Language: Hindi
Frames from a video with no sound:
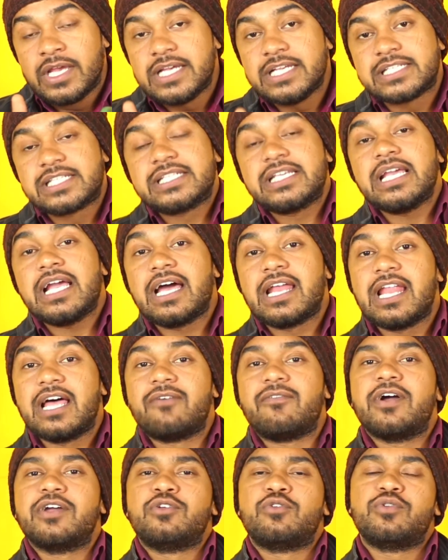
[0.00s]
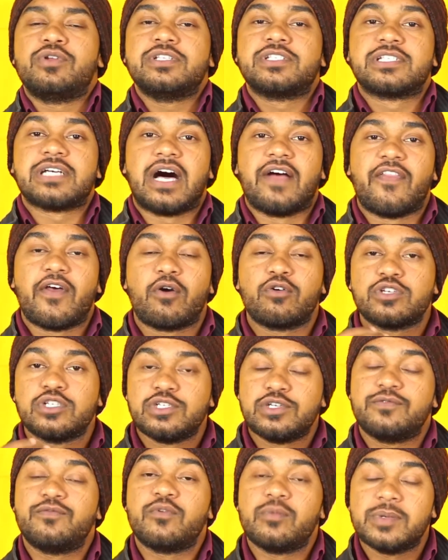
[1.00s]
इसके अलावा इन्होंने ज़्यादा कुछ
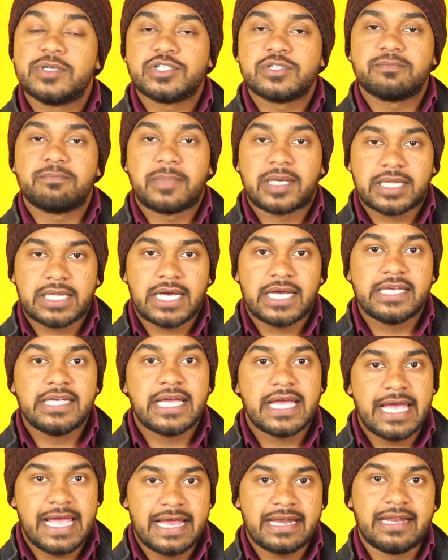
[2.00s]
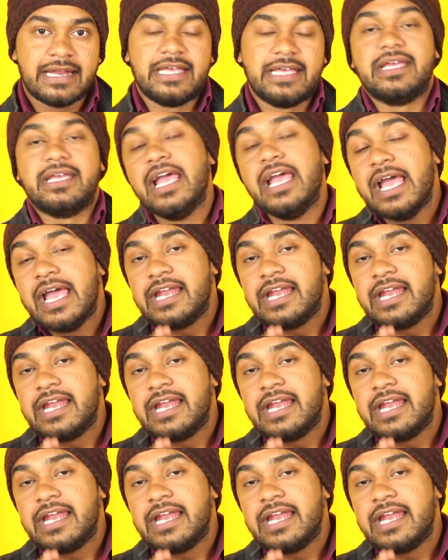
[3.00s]
इन्फॉर्मेशन बताई है नहीं